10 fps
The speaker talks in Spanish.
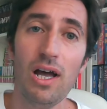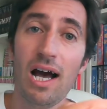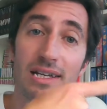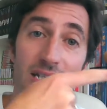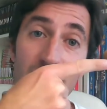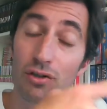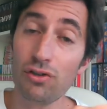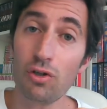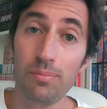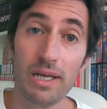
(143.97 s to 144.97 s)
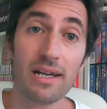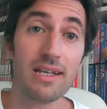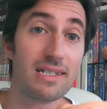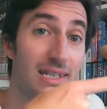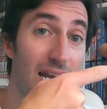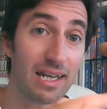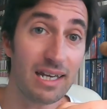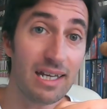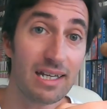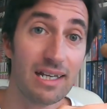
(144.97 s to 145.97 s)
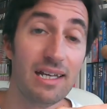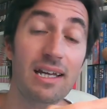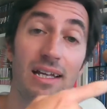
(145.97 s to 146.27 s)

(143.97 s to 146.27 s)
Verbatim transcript: Así que no te lo pierdas, dale clic,